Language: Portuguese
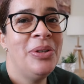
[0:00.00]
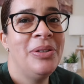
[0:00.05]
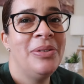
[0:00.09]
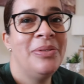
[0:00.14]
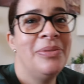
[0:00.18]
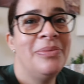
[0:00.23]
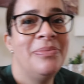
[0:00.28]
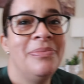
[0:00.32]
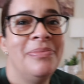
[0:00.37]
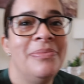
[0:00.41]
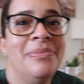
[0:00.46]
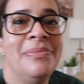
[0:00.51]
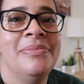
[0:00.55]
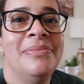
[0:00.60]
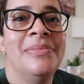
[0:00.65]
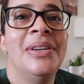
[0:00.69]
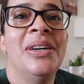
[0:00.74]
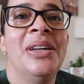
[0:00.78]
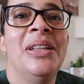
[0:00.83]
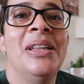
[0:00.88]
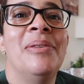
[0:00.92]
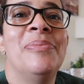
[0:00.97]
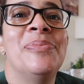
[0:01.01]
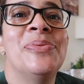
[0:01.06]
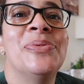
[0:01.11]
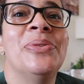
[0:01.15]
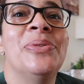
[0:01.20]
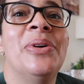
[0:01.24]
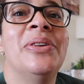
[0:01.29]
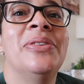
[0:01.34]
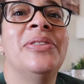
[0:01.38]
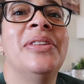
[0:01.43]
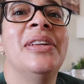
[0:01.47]
Pessoal. Olá
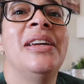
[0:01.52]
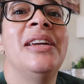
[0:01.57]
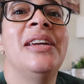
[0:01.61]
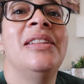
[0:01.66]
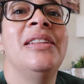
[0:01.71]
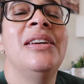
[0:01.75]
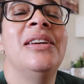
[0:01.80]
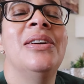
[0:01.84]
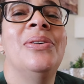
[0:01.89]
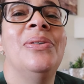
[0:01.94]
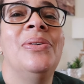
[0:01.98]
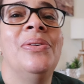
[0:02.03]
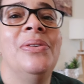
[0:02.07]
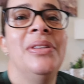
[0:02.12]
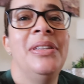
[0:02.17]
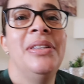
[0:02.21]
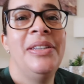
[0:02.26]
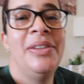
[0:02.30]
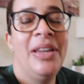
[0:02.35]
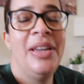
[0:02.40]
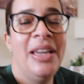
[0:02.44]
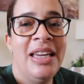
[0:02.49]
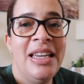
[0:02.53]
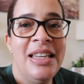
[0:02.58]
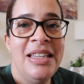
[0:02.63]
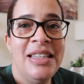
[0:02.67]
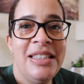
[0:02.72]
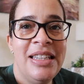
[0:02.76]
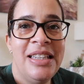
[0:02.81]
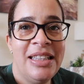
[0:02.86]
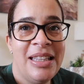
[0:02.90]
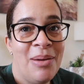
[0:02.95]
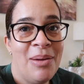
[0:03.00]
pessoal, tem a Nicola.
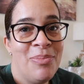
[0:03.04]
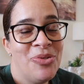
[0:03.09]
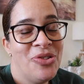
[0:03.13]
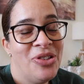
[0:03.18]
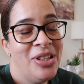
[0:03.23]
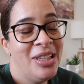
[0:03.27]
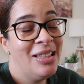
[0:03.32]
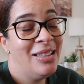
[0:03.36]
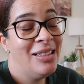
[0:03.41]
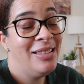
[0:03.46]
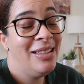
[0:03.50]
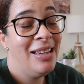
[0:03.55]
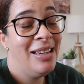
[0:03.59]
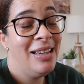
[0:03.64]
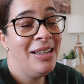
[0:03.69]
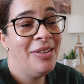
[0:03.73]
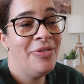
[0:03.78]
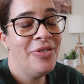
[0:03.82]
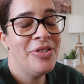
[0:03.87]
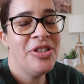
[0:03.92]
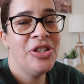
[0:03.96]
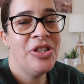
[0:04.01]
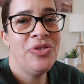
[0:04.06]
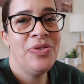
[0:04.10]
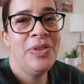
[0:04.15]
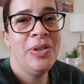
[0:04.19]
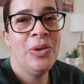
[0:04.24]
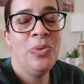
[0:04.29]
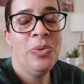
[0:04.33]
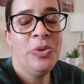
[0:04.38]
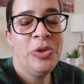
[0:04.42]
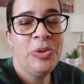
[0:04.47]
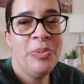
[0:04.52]
Já estamos na Inglaterra. Vocês
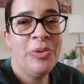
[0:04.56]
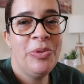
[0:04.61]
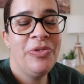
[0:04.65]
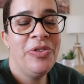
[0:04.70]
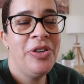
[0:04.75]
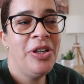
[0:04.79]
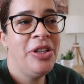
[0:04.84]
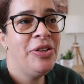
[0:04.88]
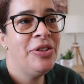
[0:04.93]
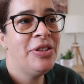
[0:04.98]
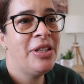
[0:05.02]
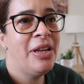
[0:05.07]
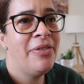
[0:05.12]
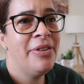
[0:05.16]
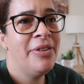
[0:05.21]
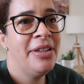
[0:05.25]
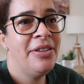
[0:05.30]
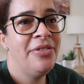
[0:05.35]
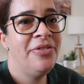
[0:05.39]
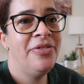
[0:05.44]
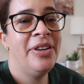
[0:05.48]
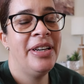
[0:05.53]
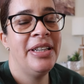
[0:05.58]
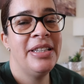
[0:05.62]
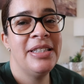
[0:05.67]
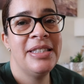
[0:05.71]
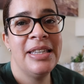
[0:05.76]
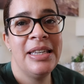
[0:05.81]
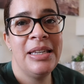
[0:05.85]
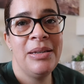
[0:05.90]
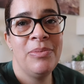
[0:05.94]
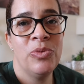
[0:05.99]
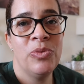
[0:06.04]
viram o último vídeo, eu estava a gravar,
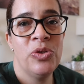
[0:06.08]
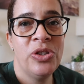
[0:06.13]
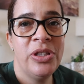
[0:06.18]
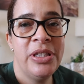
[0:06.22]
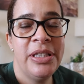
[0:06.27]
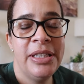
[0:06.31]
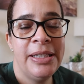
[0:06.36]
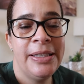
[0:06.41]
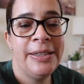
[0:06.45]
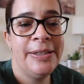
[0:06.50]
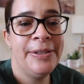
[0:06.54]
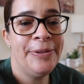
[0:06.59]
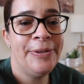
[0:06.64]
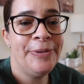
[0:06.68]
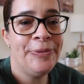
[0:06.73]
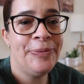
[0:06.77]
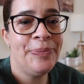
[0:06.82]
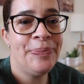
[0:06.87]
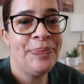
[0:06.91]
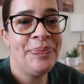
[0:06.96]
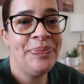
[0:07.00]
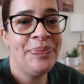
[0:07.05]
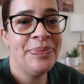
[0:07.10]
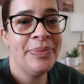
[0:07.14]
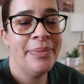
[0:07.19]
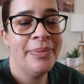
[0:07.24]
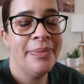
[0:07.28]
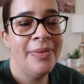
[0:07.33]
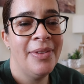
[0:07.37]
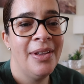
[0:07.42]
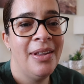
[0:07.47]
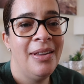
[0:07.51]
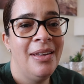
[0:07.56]
assim, saímos de,
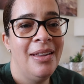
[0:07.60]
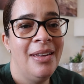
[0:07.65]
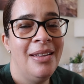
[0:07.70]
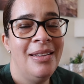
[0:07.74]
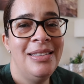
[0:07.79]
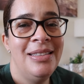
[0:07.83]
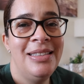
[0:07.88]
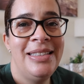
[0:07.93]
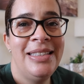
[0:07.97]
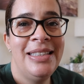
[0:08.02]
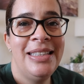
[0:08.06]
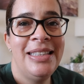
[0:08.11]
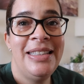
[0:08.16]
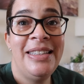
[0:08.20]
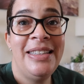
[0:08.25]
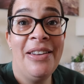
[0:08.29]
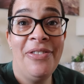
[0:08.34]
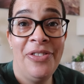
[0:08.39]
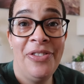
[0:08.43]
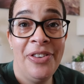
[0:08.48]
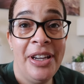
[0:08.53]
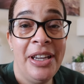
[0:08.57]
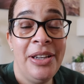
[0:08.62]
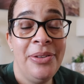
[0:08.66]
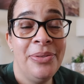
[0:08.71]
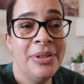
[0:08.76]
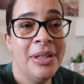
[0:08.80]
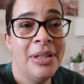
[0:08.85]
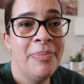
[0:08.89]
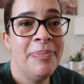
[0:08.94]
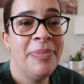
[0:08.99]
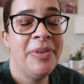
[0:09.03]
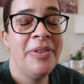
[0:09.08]
de, de Aveiro,
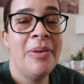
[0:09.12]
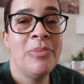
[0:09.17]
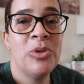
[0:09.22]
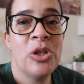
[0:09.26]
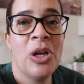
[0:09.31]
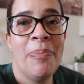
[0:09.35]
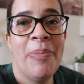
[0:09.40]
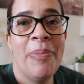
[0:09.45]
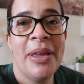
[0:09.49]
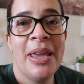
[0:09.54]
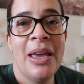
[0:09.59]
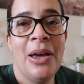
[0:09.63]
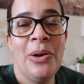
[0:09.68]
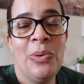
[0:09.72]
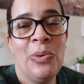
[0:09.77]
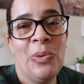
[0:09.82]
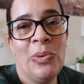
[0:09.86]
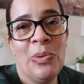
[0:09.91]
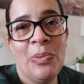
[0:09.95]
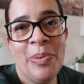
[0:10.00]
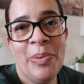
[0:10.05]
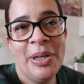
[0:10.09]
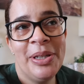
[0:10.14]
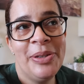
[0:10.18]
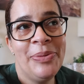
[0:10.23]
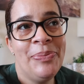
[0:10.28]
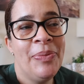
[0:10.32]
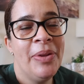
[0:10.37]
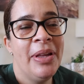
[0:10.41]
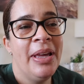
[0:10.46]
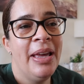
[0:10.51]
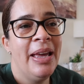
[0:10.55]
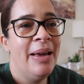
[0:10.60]
né? Tivemos que apanhar um Uber.
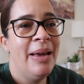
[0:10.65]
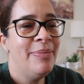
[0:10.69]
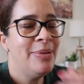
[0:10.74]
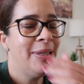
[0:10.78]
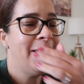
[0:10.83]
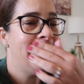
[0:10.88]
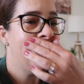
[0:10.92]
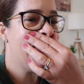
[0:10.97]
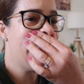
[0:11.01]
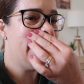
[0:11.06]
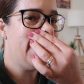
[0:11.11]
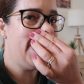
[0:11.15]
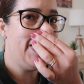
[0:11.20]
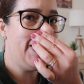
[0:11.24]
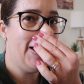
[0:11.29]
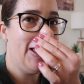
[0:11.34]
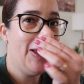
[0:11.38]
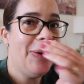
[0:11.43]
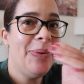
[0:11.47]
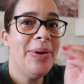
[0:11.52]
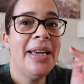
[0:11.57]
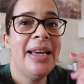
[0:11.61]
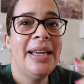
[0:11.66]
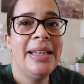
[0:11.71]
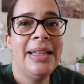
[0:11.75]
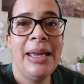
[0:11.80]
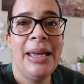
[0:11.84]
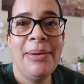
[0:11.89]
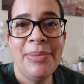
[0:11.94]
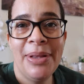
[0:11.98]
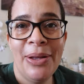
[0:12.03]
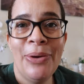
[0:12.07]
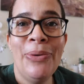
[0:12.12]
Porque assim, eu
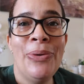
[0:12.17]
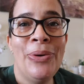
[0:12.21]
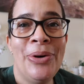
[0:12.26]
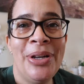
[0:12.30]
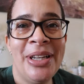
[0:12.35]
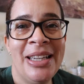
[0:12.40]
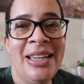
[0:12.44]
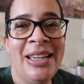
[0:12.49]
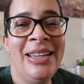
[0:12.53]
enganei-me na hora.